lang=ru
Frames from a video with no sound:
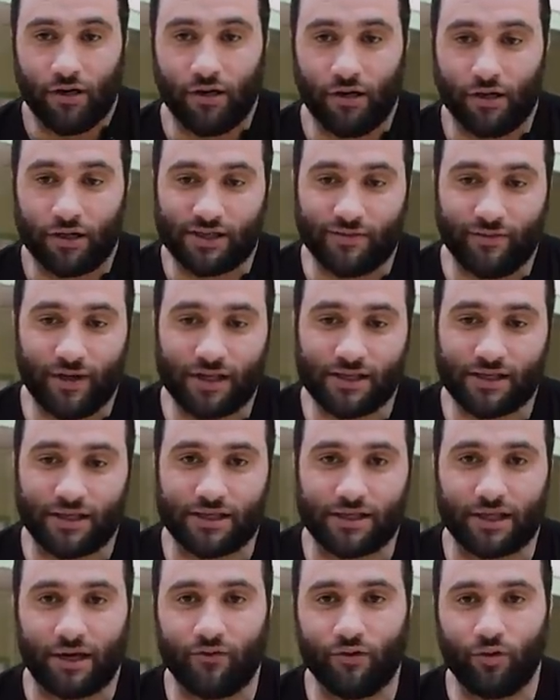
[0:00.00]
э,
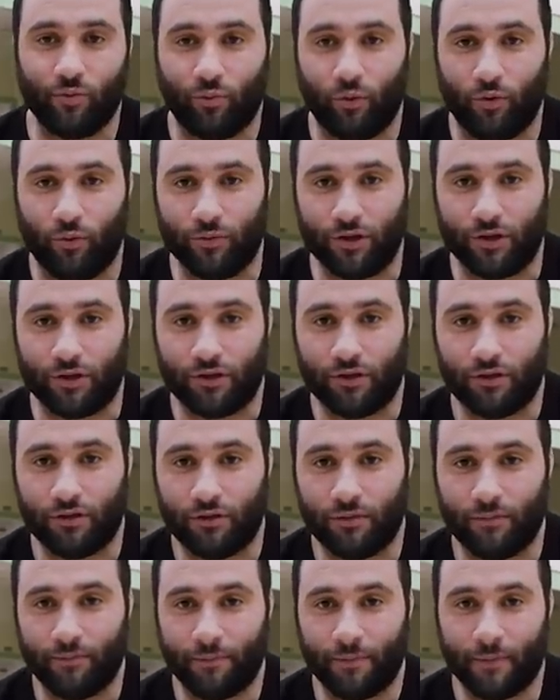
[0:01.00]
связки все равно помнят.
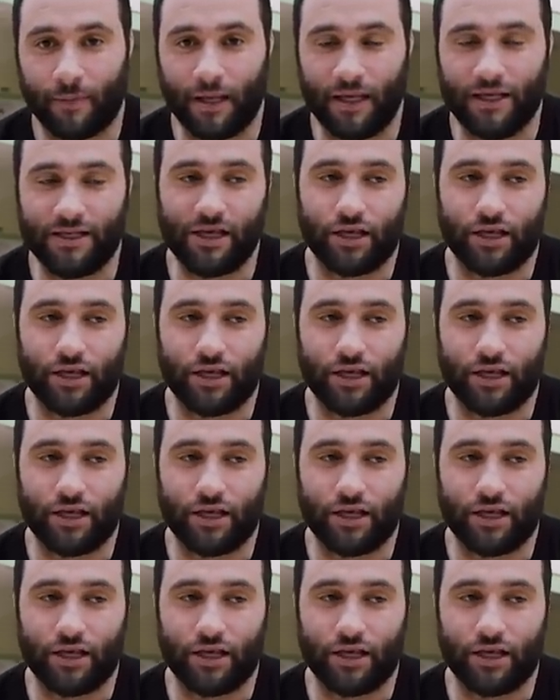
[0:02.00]
И